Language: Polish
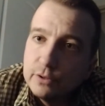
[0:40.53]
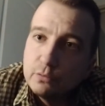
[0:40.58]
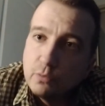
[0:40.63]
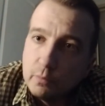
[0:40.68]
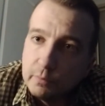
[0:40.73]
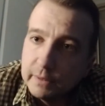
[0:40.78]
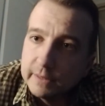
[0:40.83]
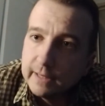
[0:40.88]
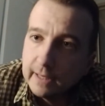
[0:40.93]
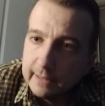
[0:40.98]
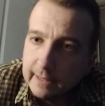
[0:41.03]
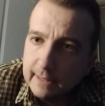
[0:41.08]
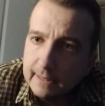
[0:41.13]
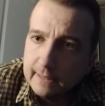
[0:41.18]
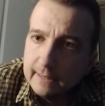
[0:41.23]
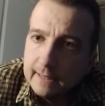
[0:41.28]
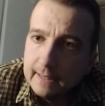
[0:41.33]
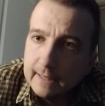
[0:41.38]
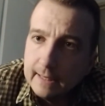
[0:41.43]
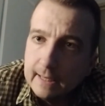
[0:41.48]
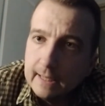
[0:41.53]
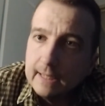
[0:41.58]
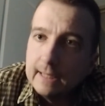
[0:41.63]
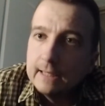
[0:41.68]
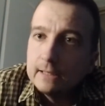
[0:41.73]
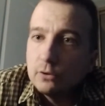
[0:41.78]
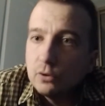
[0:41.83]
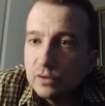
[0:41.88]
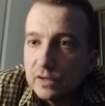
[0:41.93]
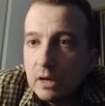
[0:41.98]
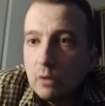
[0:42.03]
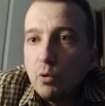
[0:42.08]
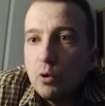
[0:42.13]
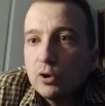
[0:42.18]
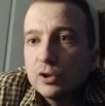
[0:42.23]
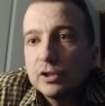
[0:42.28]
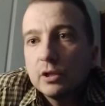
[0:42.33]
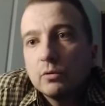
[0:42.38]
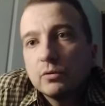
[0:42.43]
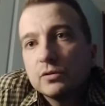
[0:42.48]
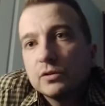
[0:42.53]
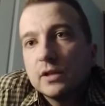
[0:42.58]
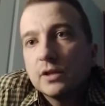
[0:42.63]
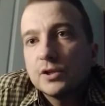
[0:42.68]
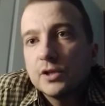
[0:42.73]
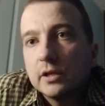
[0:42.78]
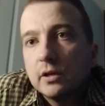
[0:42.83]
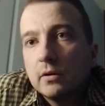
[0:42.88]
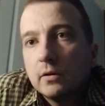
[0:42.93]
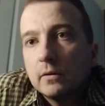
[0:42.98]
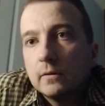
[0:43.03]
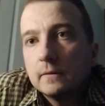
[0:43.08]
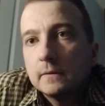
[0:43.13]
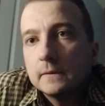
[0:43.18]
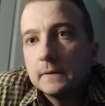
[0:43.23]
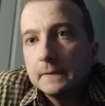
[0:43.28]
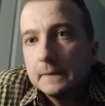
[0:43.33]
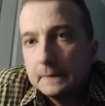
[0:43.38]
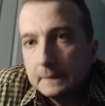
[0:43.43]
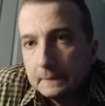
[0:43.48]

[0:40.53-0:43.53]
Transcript: tło pytania, to całokształt naszego